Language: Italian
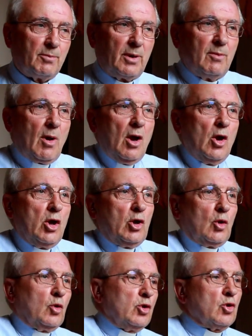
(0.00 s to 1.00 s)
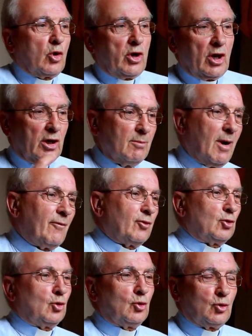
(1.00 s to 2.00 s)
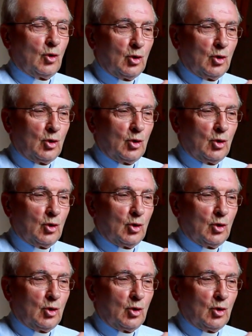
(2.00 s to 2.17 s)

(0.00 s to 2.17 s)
Prima ero io che animavo tutto